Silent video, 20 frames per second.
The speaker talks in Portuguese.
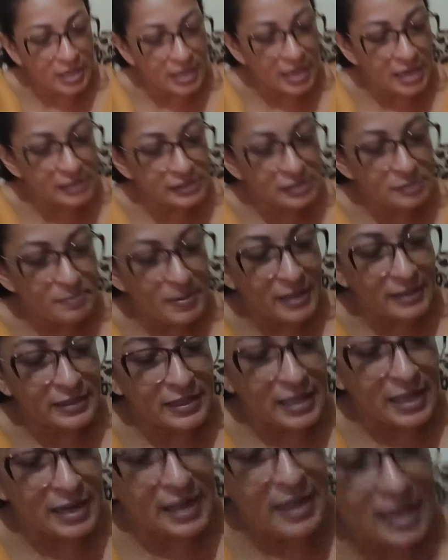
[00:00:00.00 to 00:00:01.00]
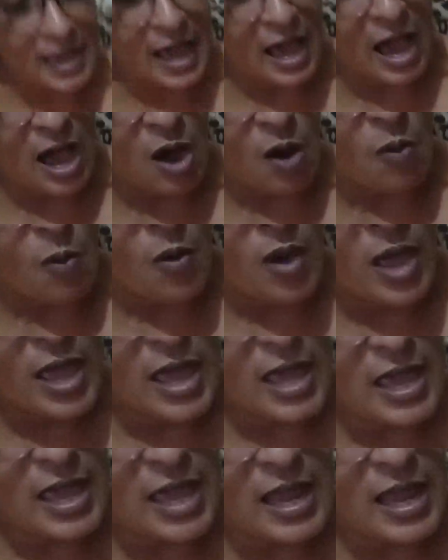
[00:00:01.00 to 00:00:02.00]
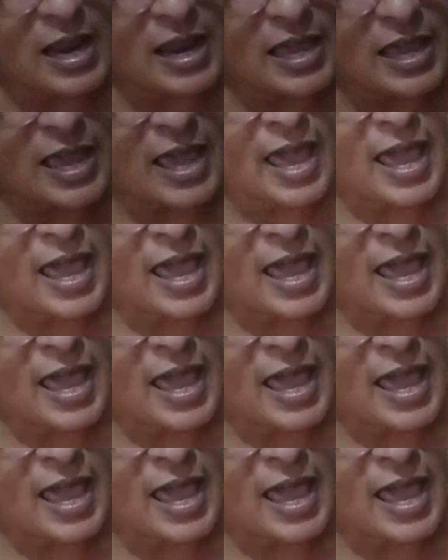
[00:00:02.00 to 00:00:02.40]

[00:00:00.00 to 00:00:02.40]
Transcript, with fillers: e esse material, ele